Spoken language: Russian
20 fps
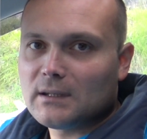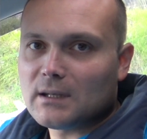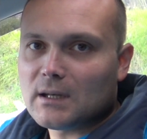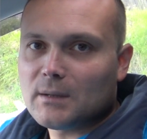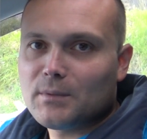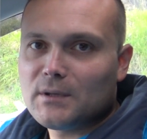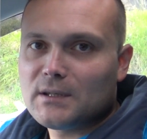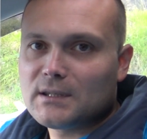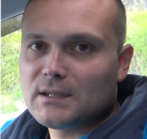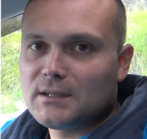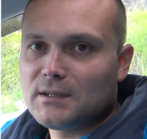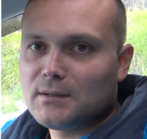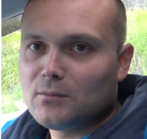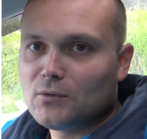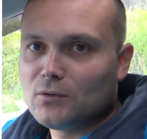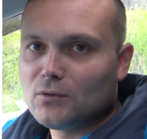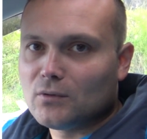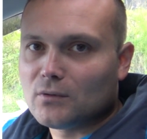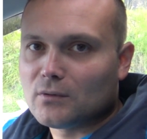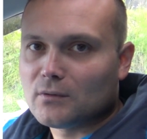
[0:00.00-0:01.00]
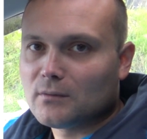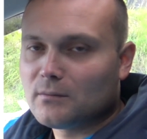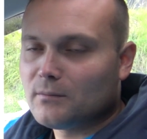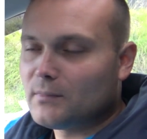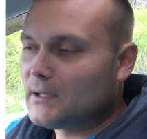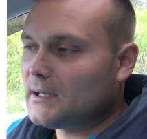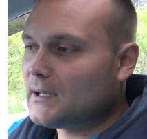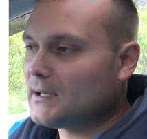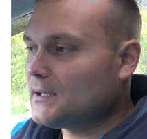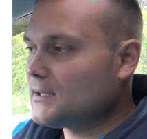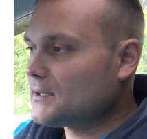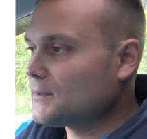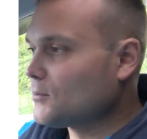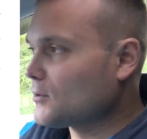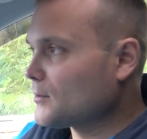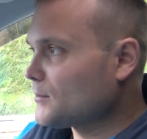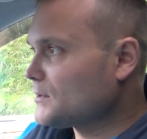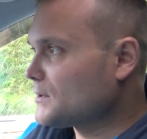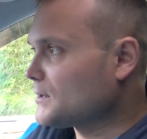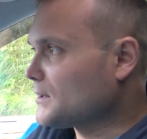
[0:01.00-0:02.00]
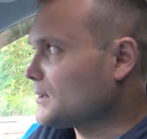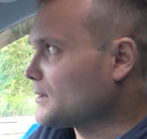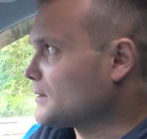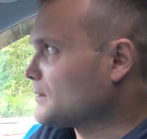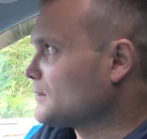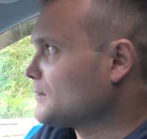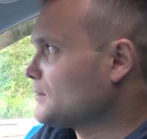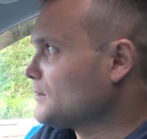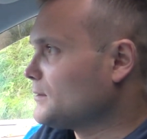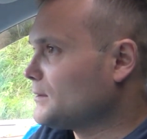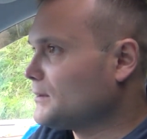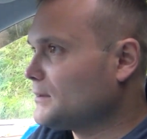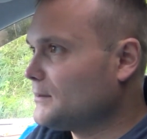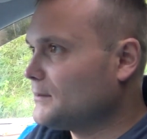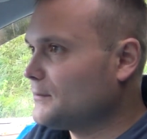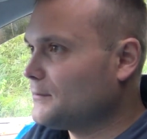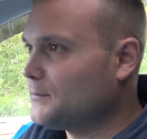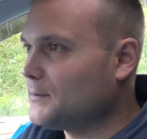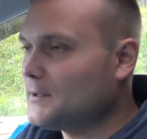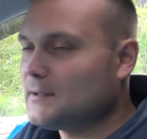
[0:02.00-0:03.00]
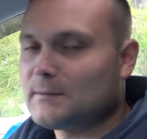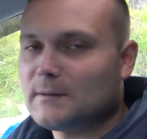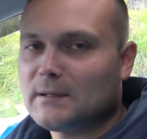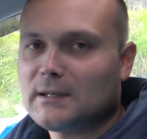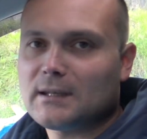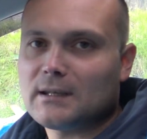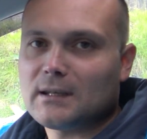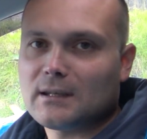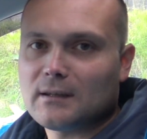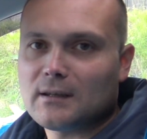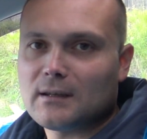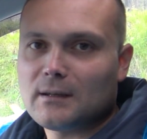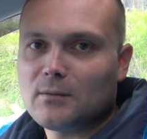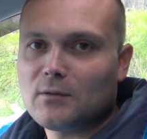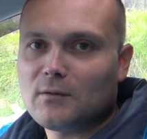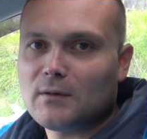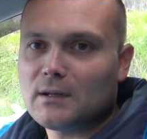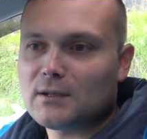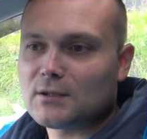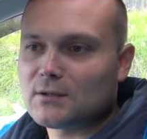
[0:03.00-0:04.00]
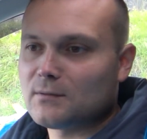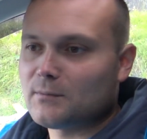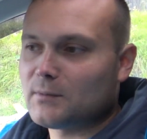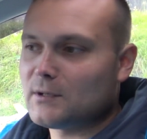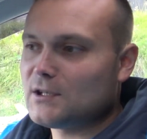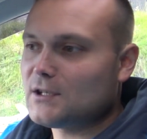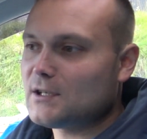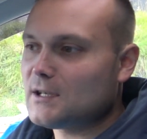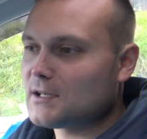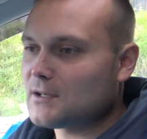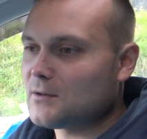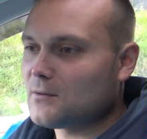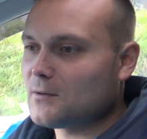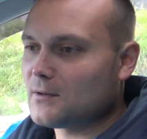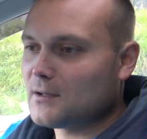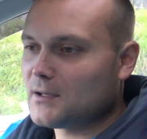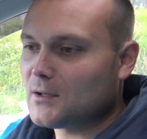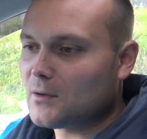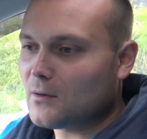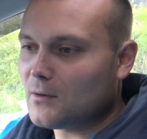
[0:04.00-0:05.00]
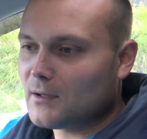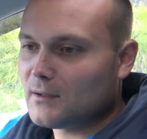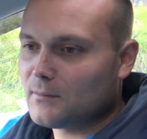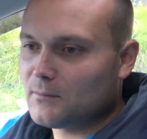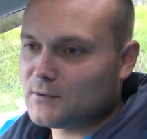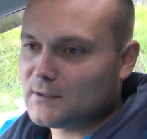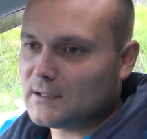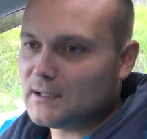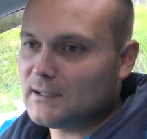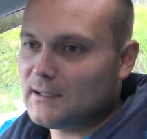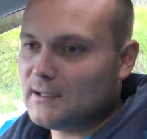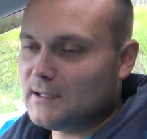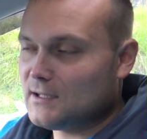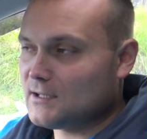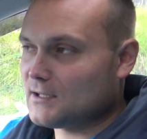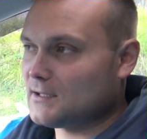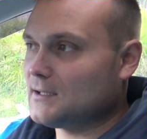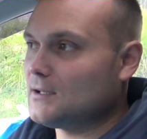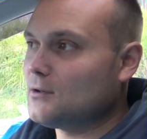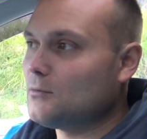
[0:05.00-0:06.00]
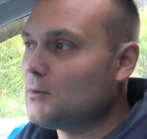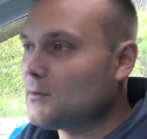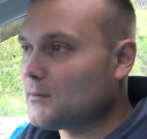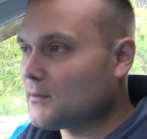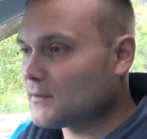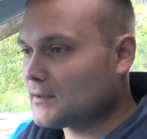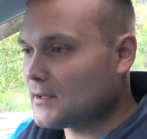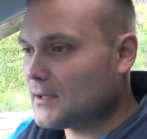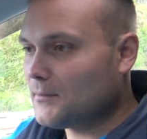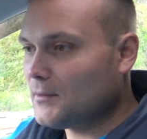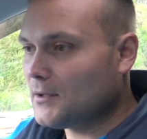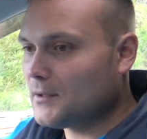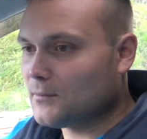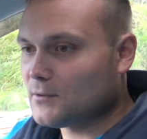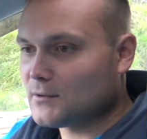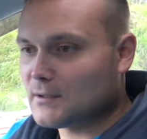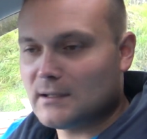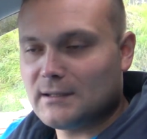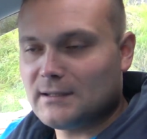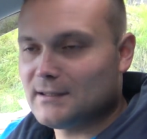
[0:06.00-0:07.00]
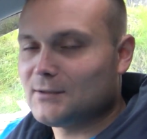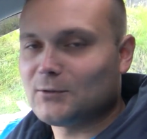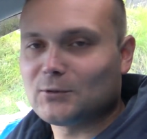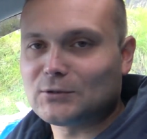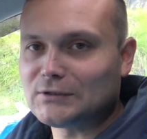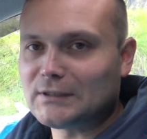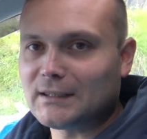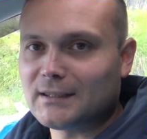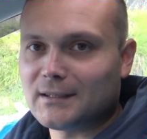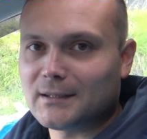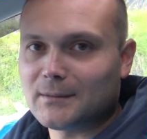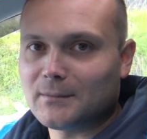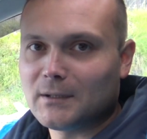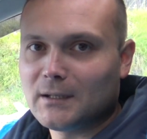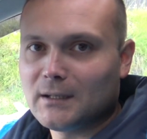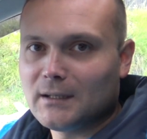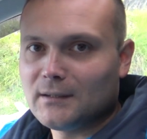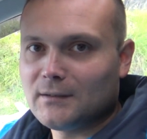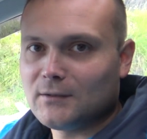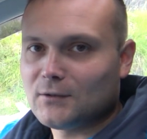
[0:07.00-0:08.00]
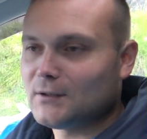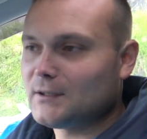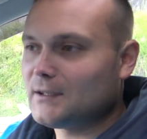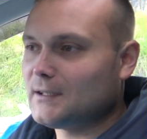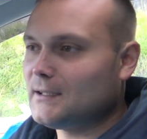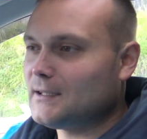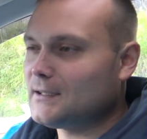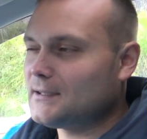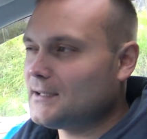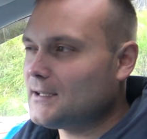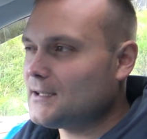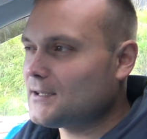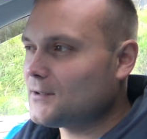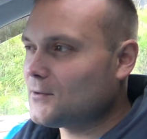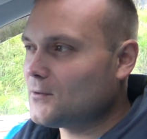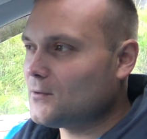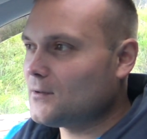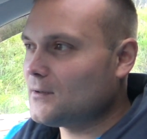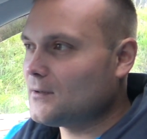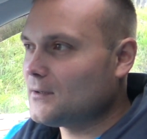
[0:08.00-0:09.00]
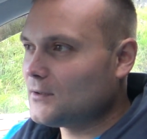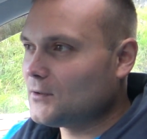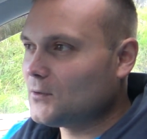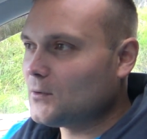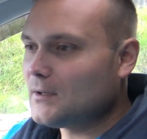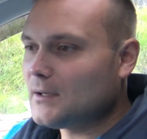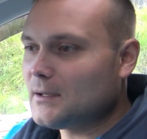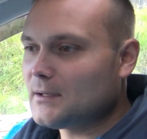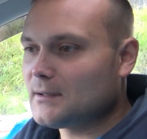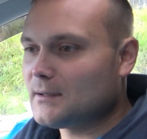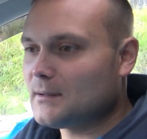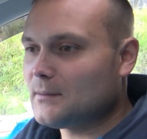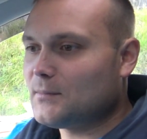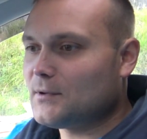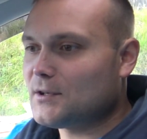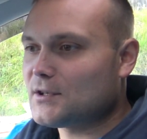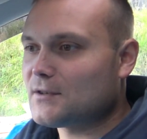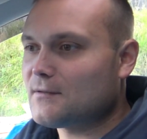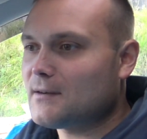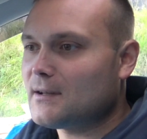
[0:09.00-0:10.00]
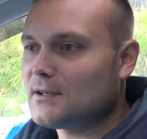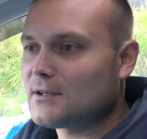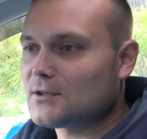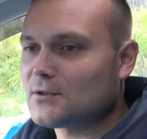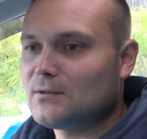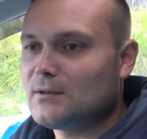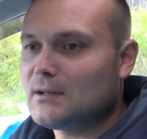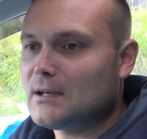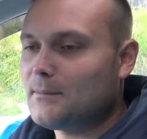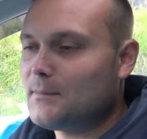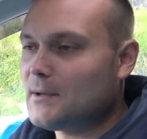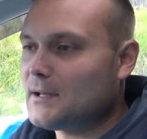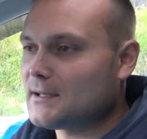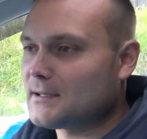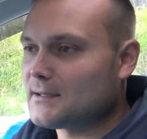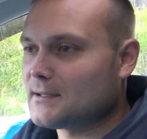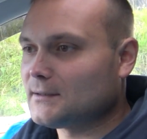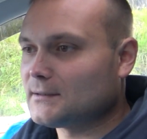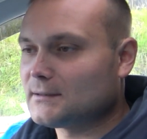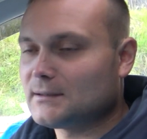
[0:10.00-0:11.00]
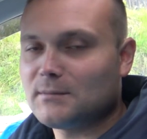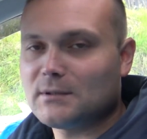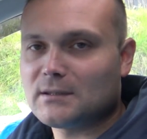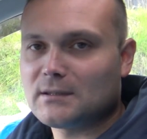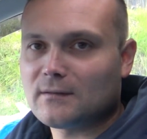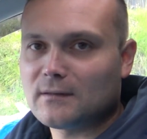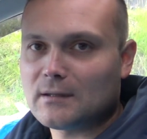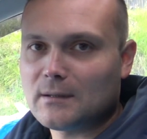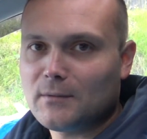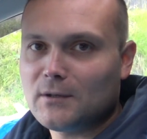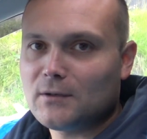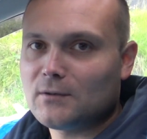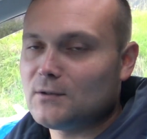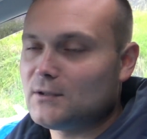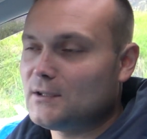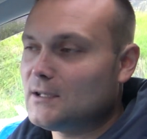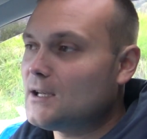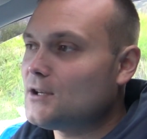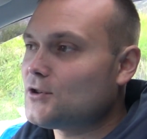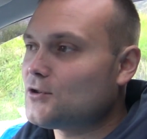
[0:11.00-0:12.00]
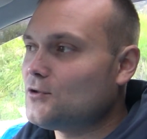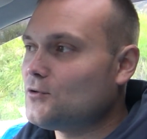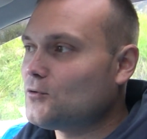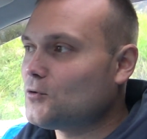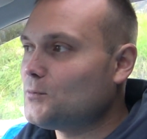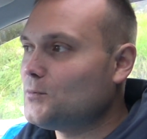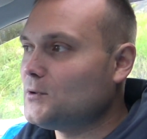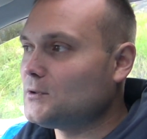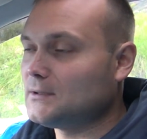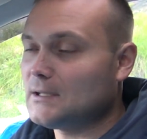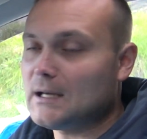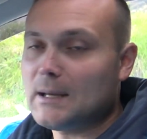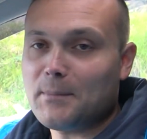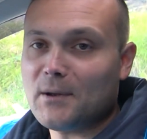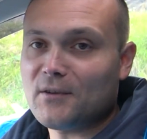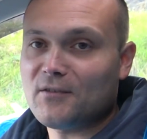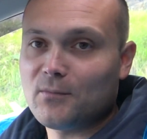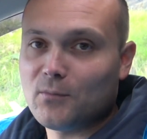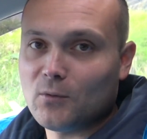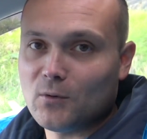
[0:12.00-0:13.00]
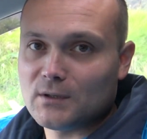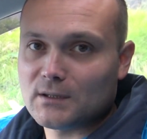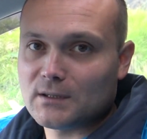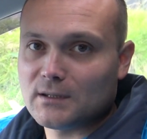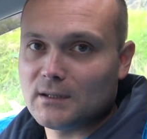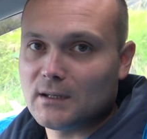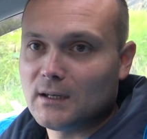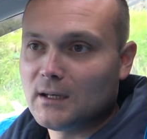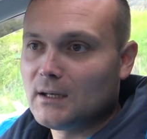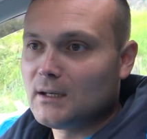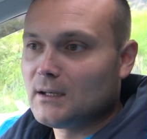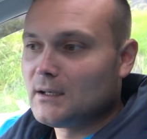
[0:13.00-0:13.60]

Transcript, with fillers: торопиться не буду. Приехали с Мурманска. То есть, в принципе, знаете, как наверное, бывает, что приезжаешь к какой-то дороге, пускай ты едешь за любым автомобилем, пускай не за Outlander. И все-таки есть, знаете, такое доля переживания, что я опять остался без автомобиля, то есть я еще не купил, я опять в поиске.